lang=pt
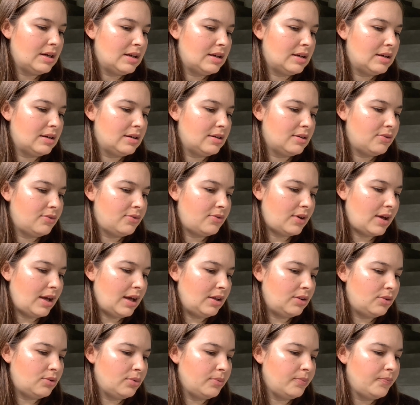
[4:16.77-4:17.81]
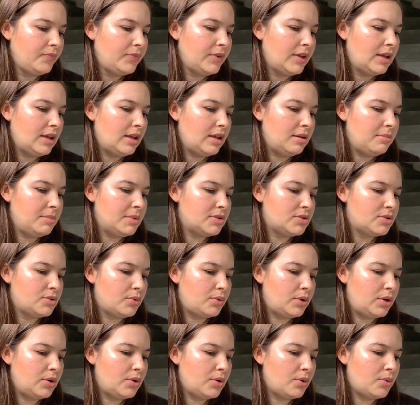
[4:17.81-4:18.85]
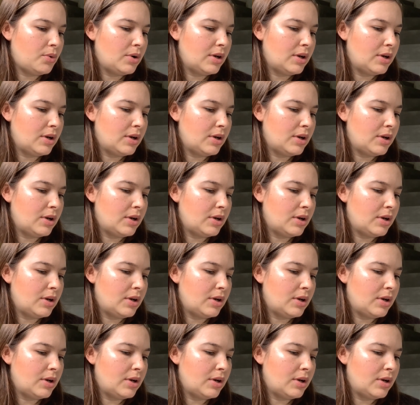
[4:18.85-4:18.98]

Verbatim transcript: uh, feito e misture o